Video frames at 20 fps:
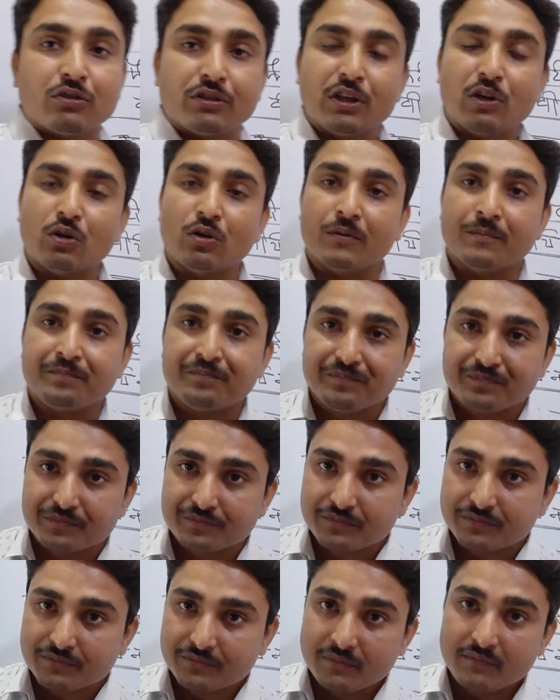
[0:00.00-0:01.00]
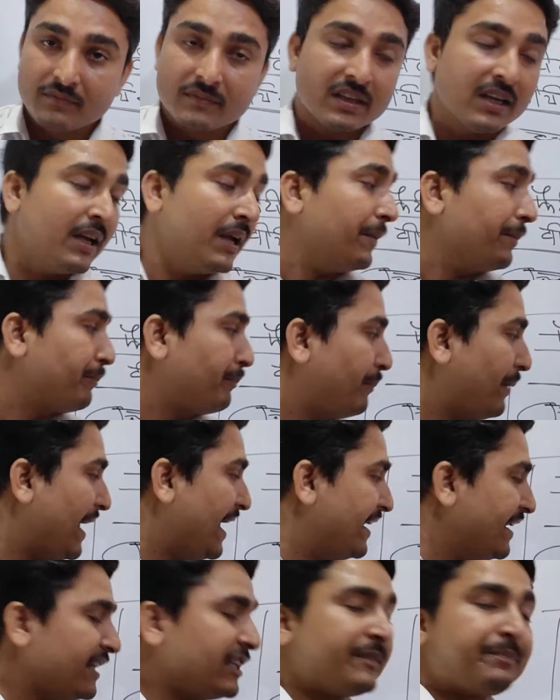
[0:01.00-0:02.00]
तो देखो
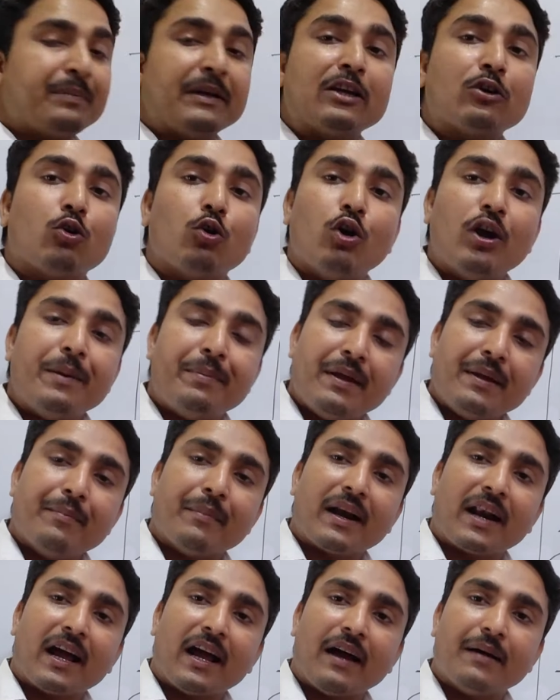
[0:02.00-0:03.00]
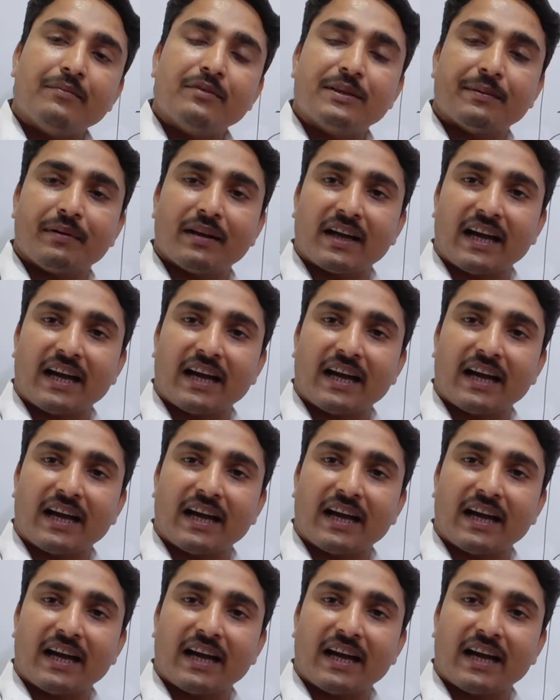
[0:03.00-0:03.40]
पेनिस पे कोई भी मलहम